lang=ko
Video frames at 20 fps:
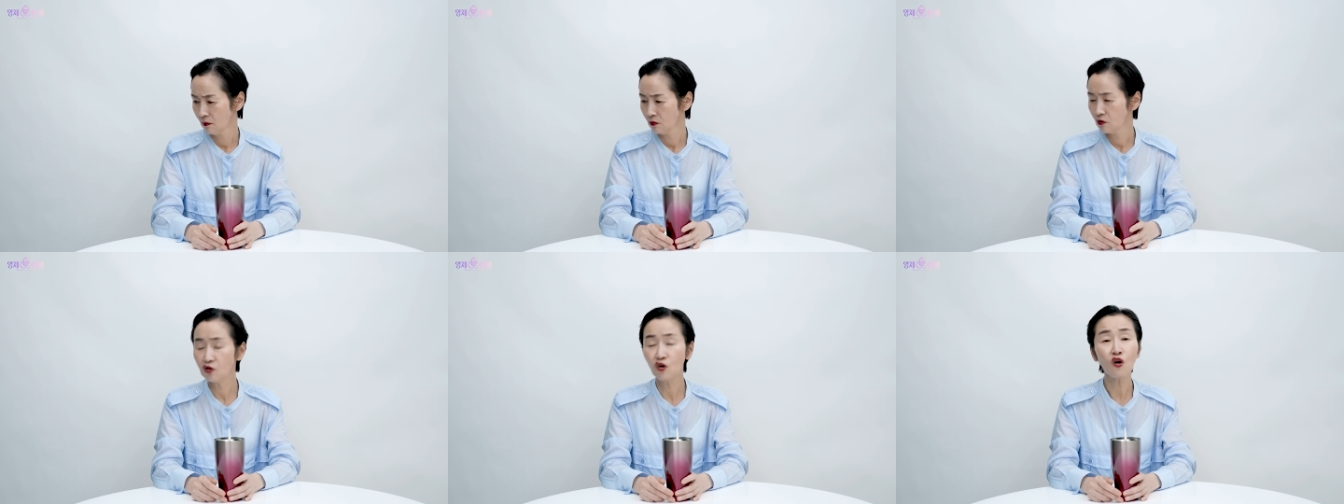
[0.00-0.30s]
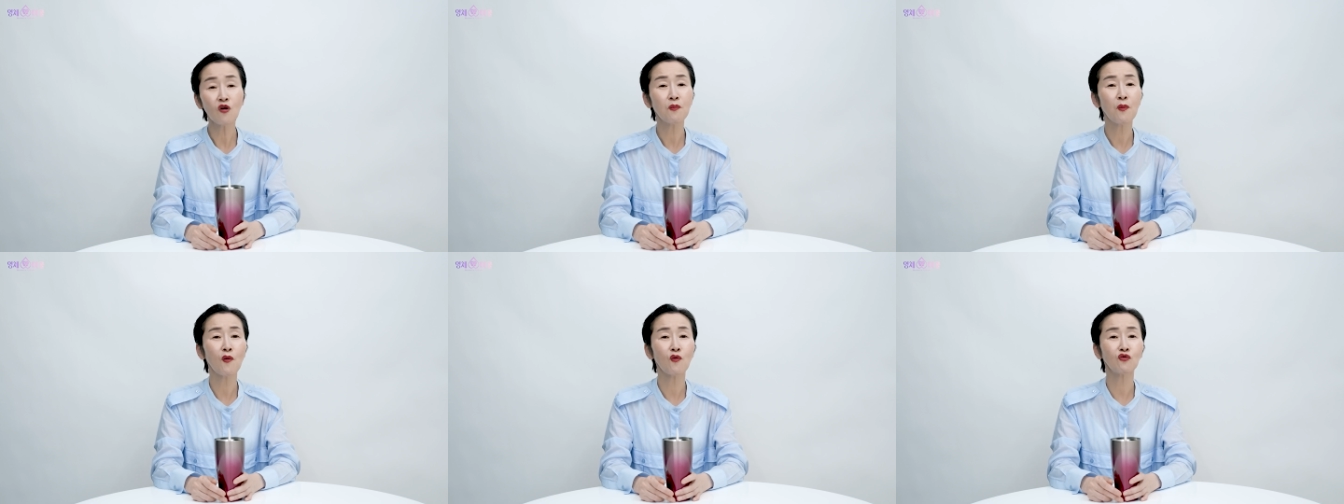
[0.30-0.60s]

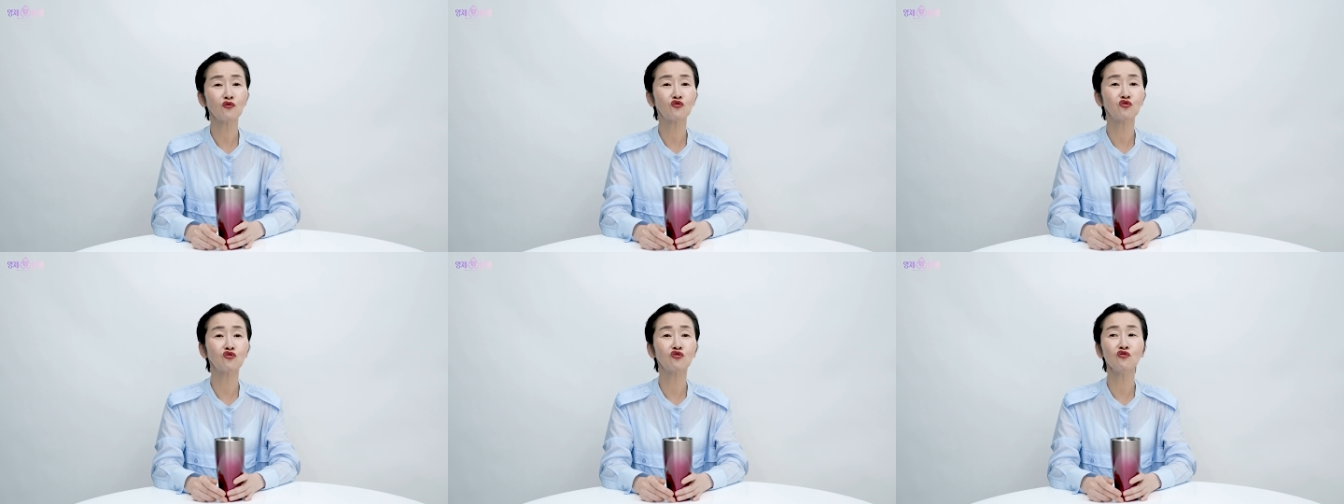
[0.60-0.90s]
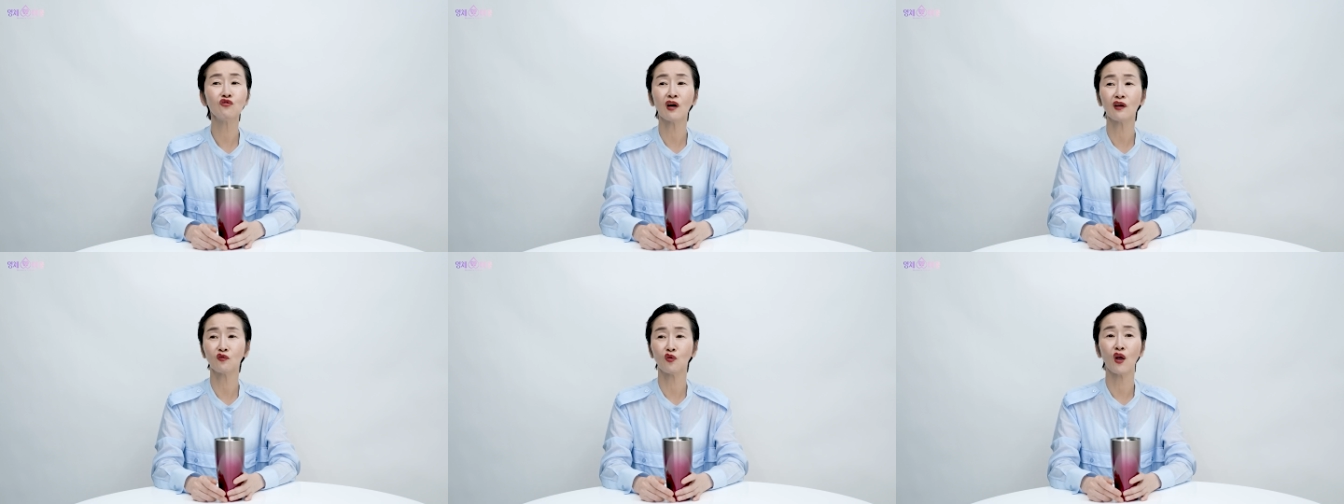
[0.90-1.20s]
그걸 보고
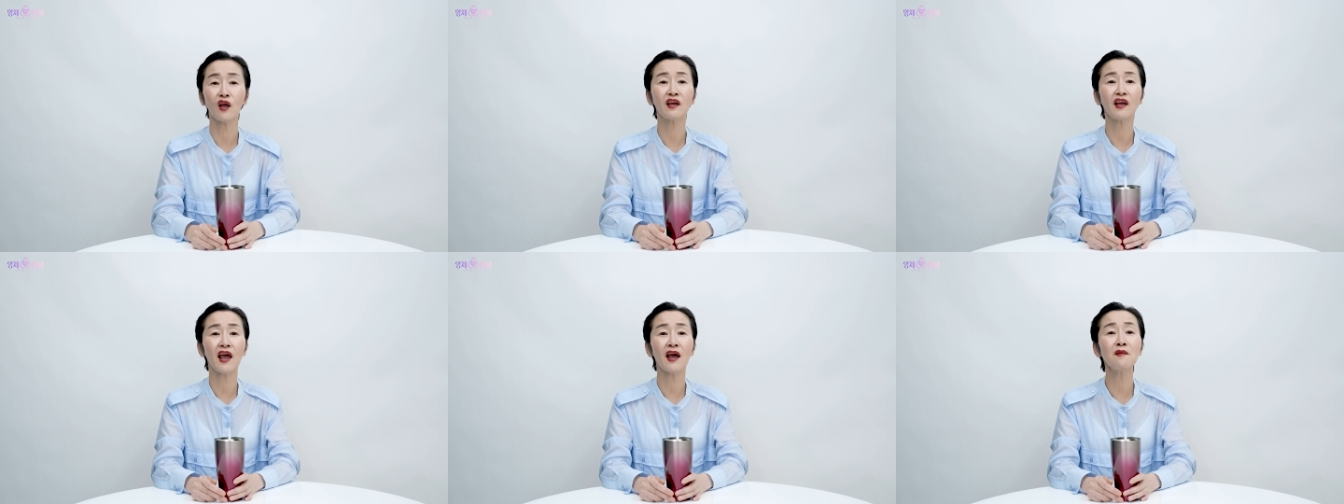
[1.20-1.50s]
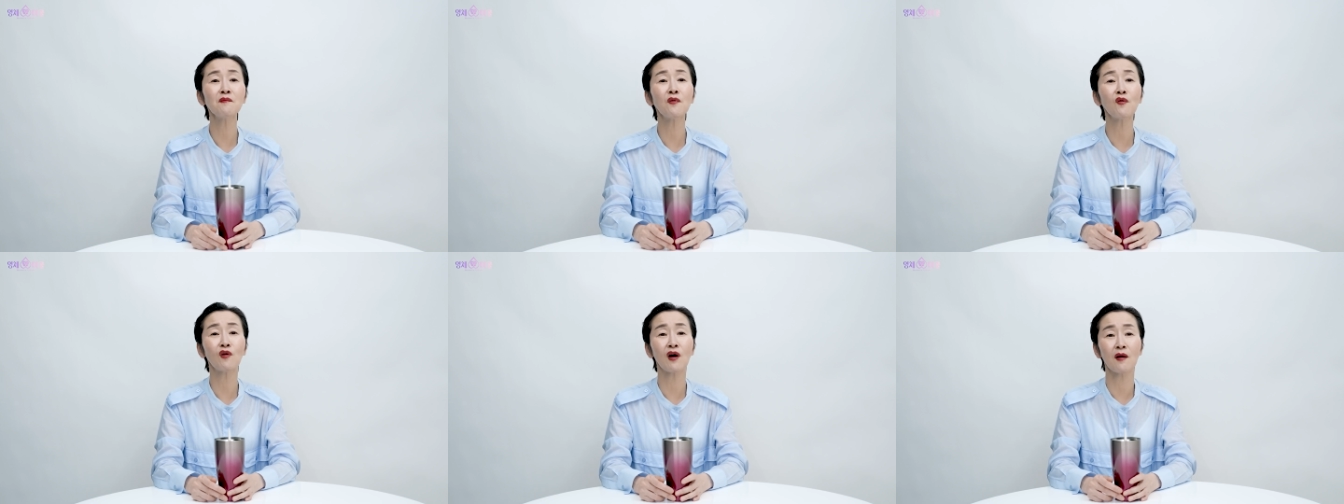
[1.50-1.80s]
누군가 되게
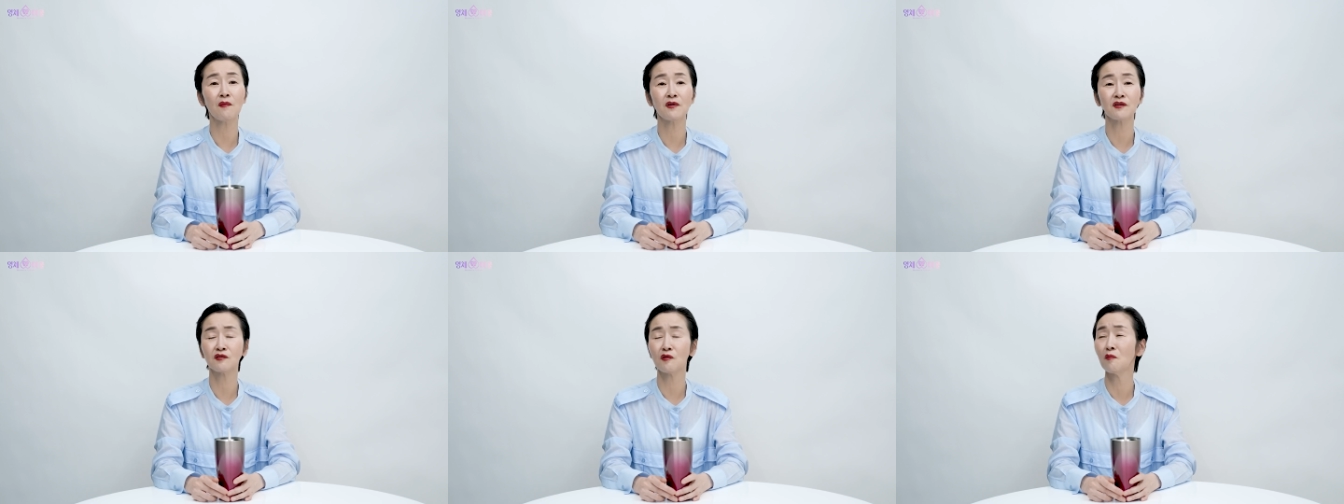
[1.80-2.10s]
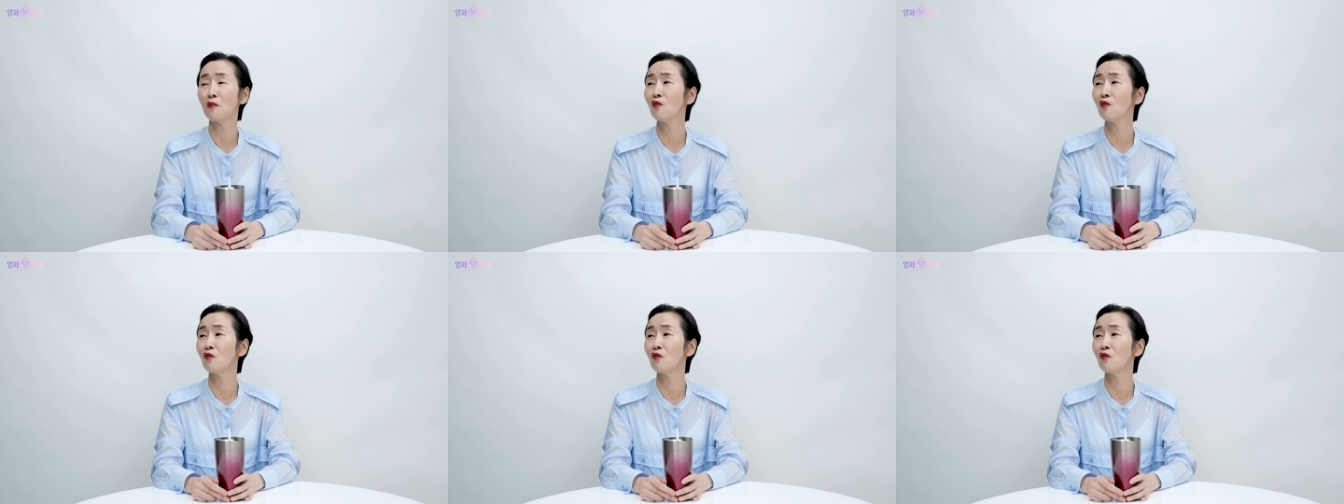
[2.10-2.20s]
행복하면서